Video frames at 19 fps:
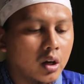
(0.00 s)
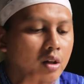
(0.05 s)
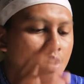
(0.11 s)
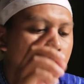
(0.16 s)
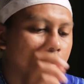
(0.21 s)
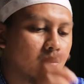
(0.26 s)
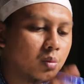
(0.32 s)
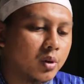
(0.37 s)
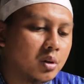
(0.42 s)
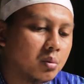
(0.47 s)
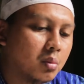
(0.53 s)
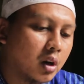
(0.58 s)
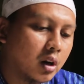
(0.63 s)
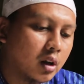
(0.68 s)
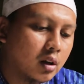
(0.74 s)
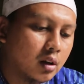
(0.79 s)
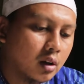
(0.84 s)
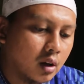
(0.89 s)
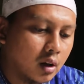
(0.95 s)
Ini
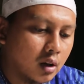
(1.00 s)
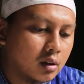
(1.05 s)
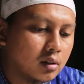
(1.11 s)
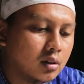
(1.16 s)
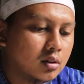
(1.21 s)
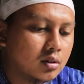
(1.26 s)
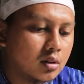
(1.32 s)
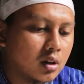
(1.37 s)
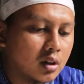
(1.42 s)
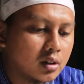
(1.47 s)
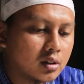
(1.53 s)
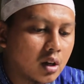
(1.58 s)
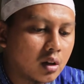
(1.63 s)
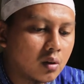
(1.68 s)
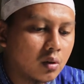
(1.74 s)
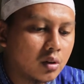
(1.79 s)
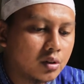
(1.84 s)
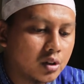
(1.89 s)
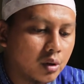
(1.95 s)
sebagaimana
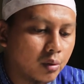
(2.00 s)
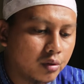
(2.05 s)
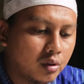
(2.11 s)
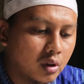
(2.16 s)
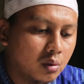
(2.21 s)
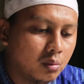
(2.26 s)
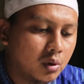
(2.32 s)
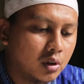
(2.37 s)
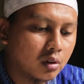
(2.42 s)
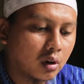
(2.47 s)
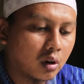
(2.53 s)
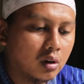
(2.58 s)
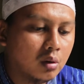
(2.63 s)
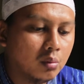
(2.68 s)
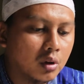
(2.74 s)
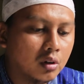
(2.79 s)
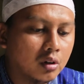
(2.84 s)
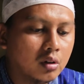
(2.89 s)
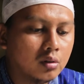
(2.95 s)
dijelaskan oleh Syekh Utsaimin
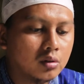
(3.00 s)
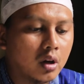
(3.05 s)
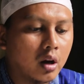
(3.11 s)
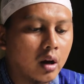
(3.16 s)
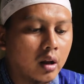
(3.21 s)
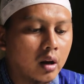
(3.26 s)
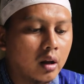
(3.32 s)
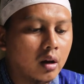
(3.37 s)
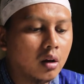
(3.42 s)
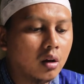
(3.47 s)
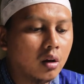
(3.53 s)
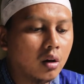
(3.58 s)
rahimahullah taala.